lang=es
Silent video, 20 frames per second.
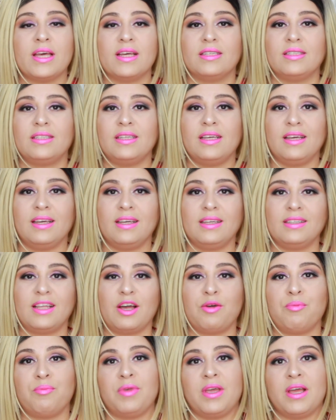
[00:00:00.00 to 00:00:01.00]
Si
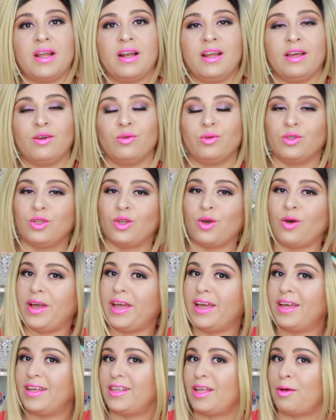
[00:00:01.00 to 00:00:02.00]
también le gustó
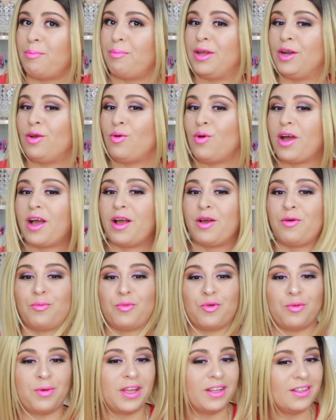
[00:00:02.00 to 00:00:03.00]
esta peluca,
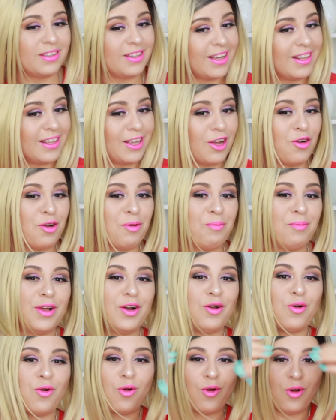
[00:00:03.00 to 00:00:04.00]
como ven que tengo el
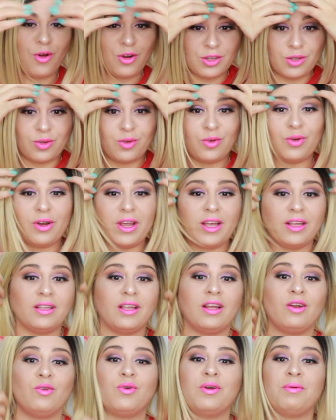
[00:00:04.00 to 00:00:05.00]
pelo corto,
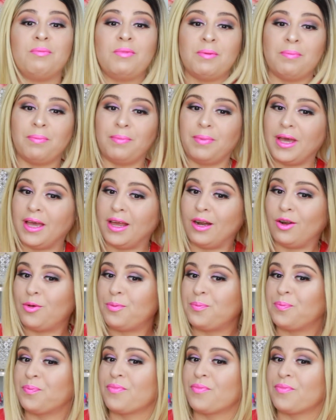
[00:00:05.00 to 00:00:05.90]
este no es mi pelo